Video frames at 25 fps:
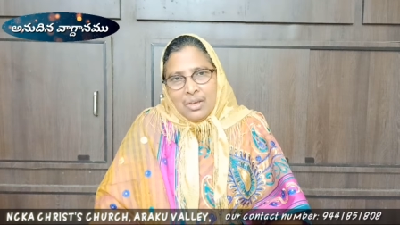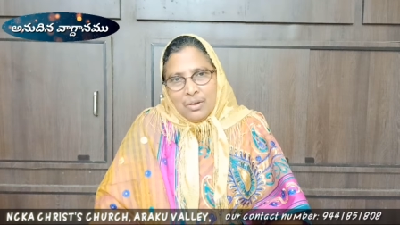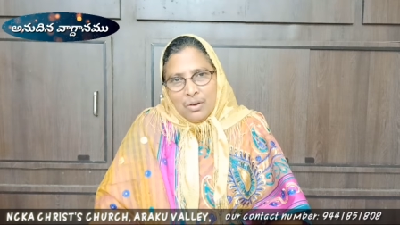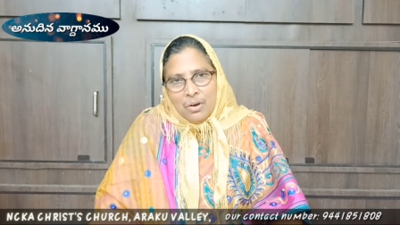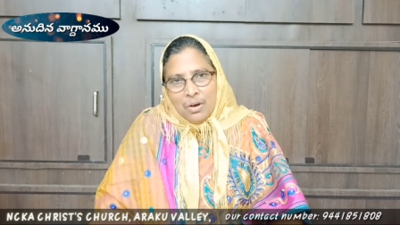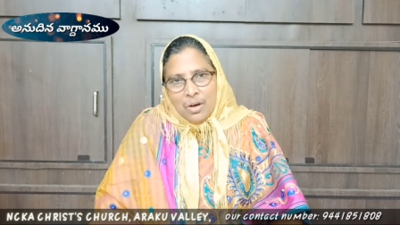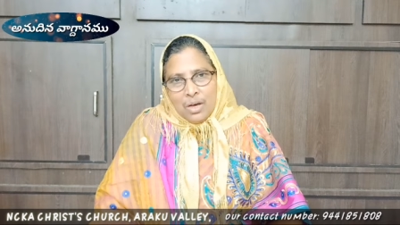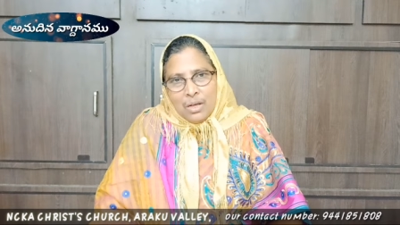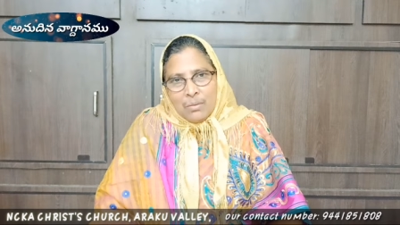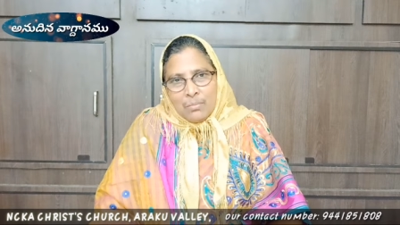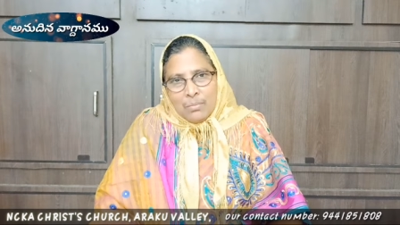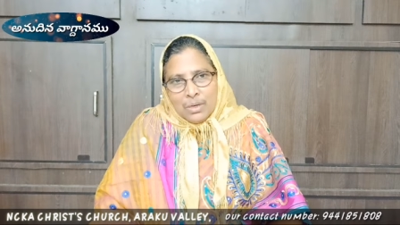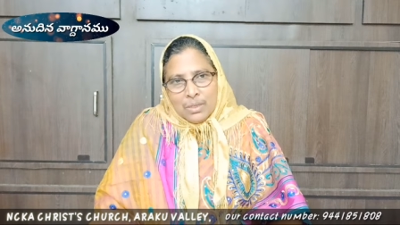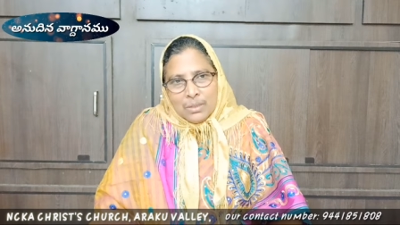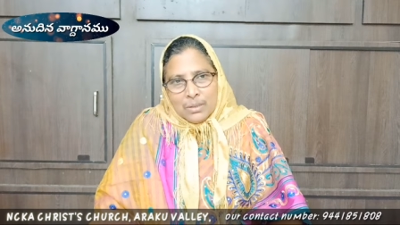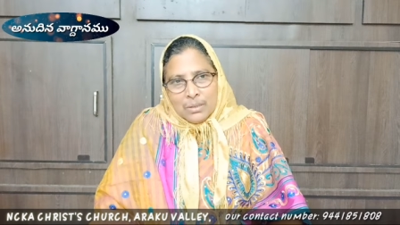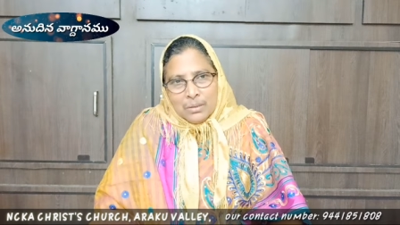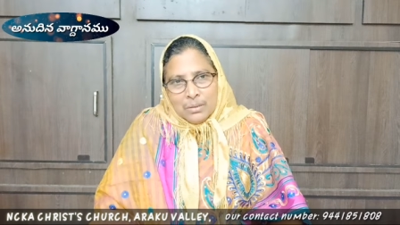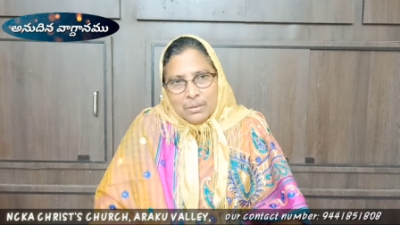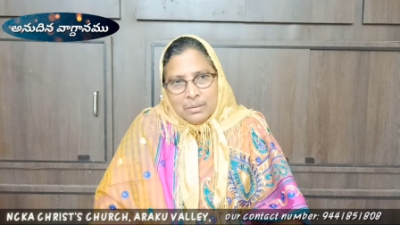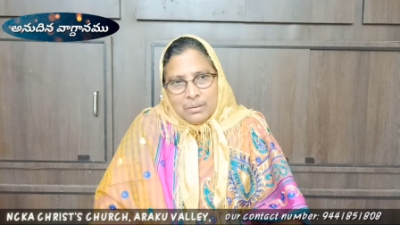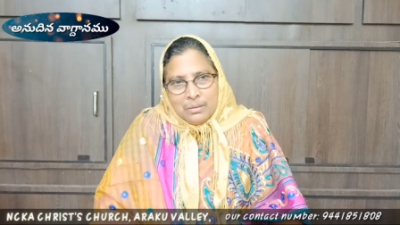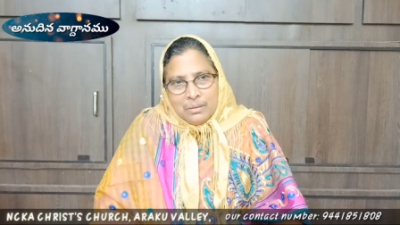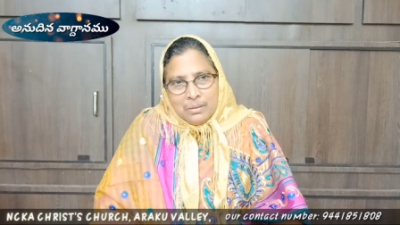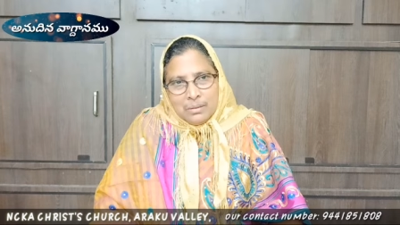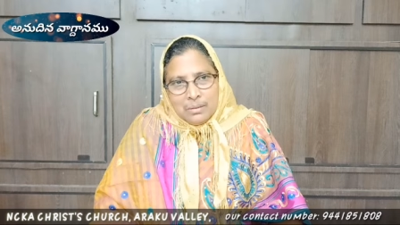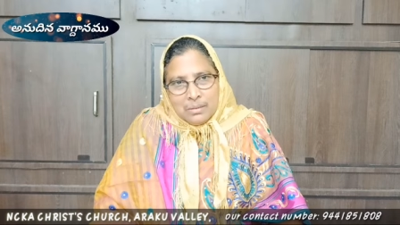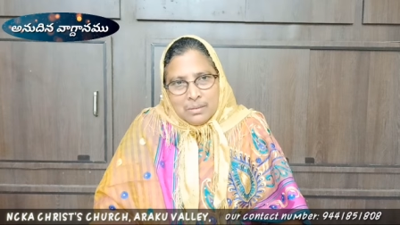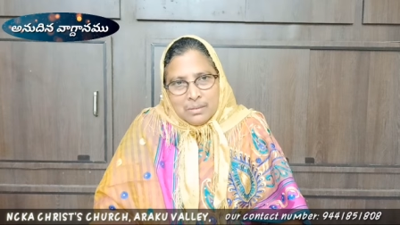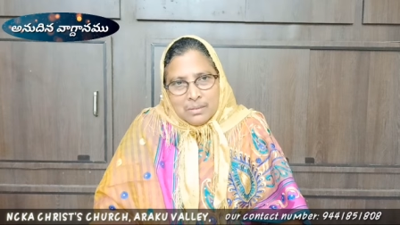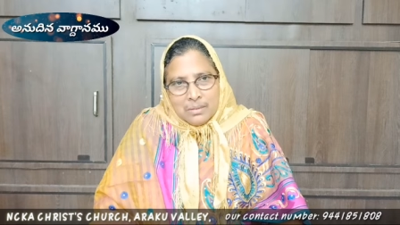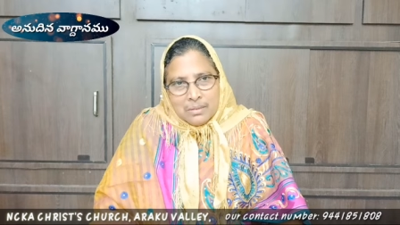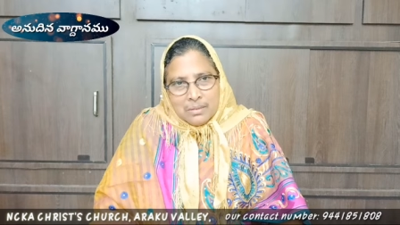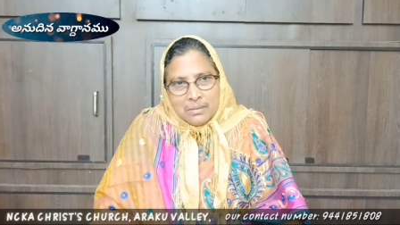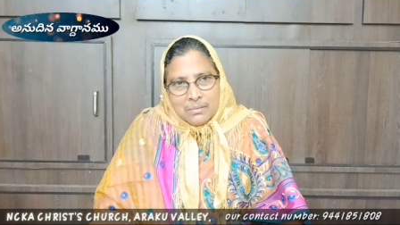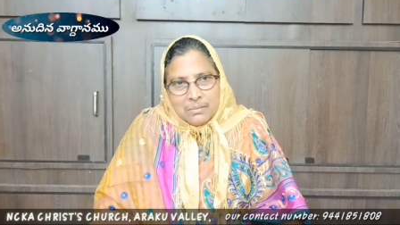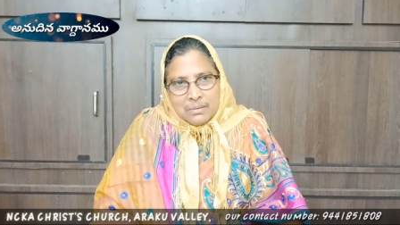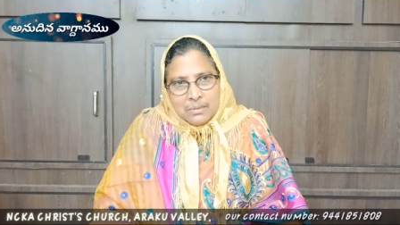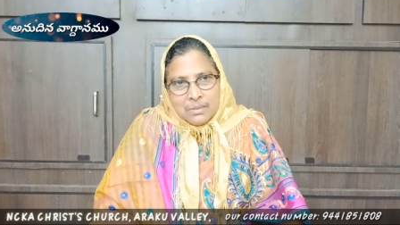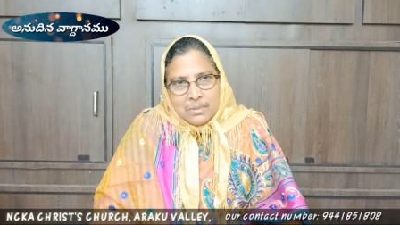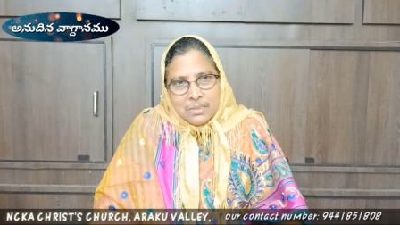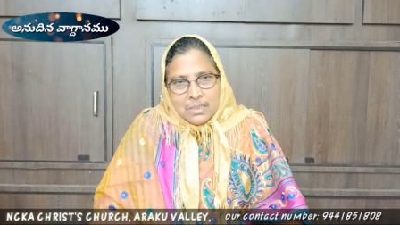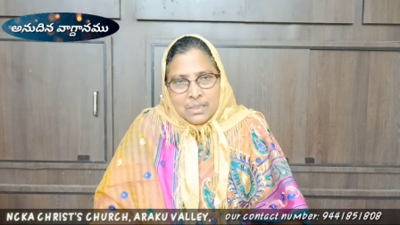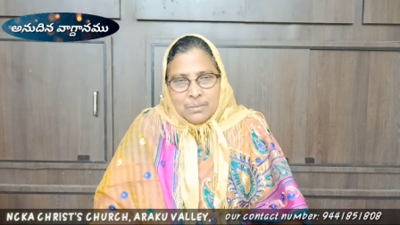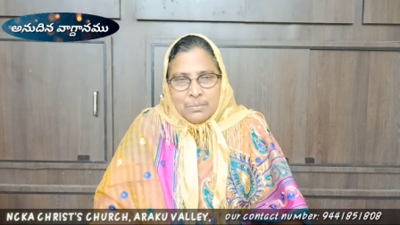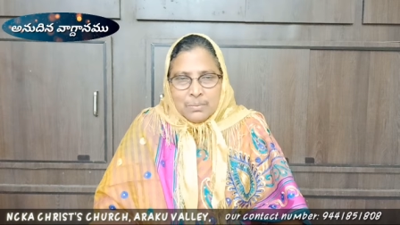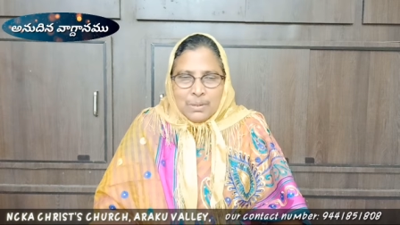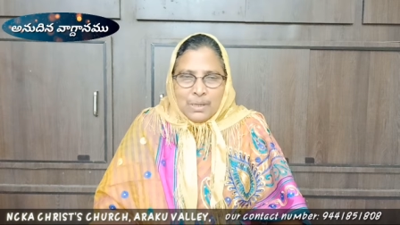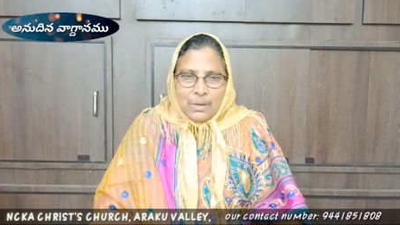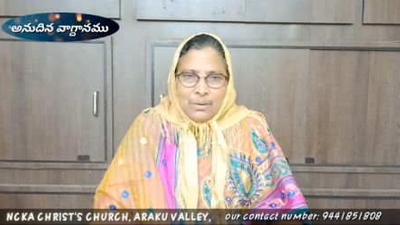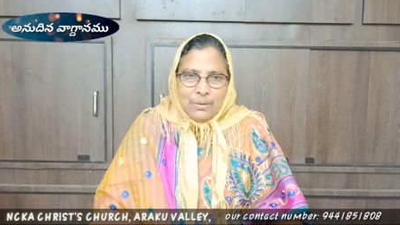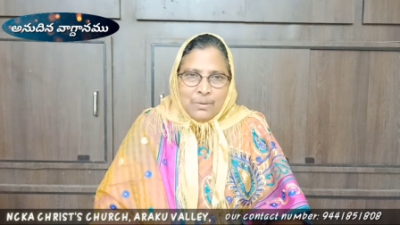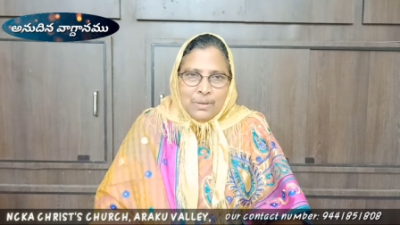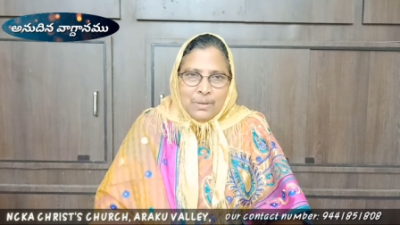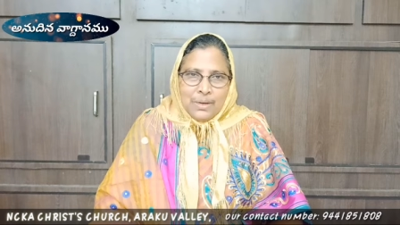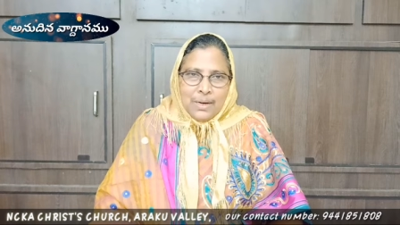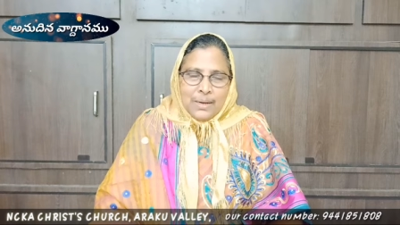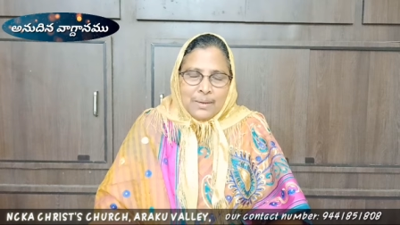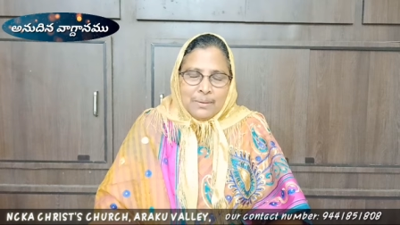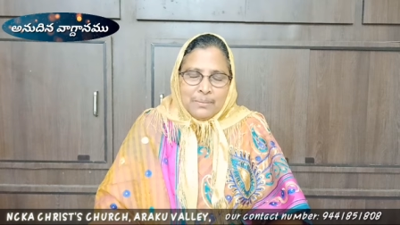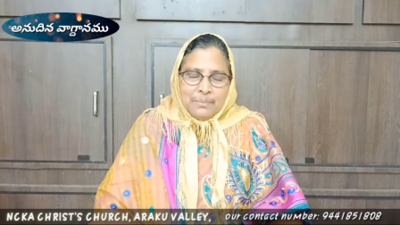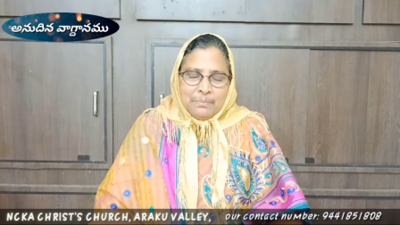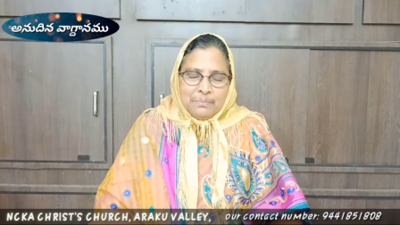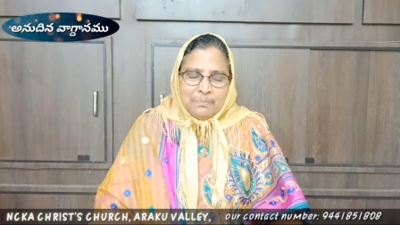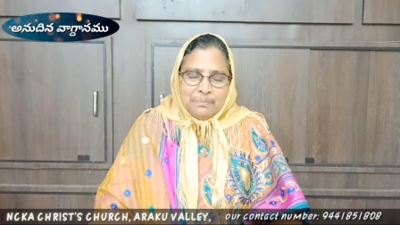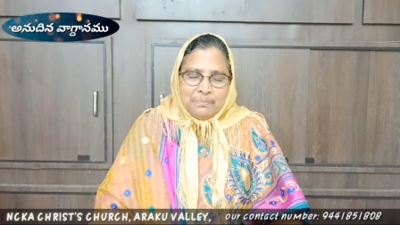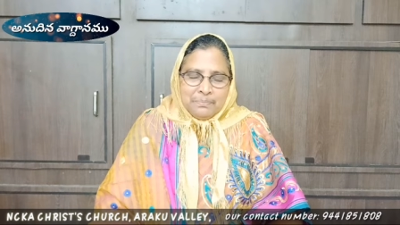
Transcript: వ్యవహాన్ భక్తుడు చెప్తా ఉన్నాడు